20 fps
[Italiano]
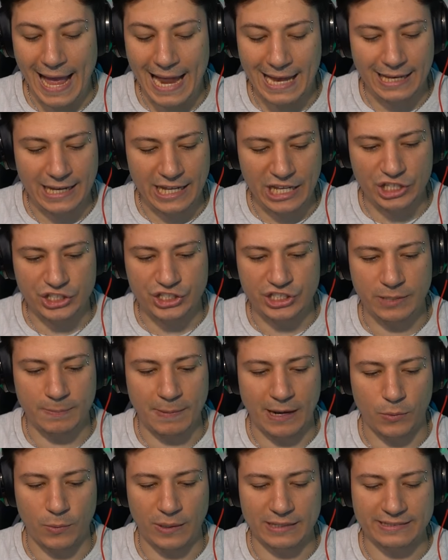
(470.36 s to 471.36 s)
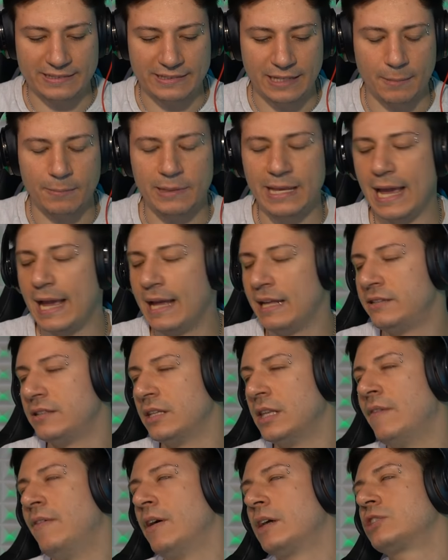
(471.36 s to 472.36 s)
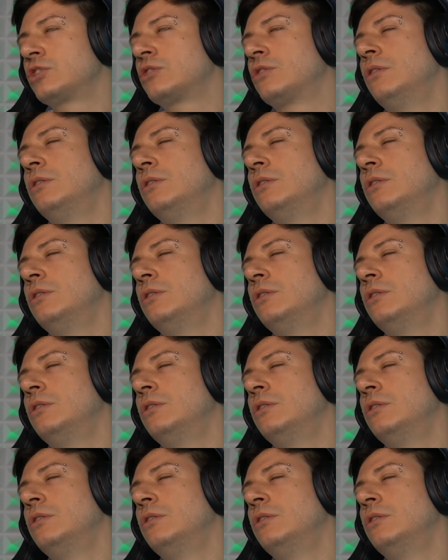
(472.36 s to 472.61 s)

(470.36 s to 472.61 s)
Bellissima questa! Niente, deve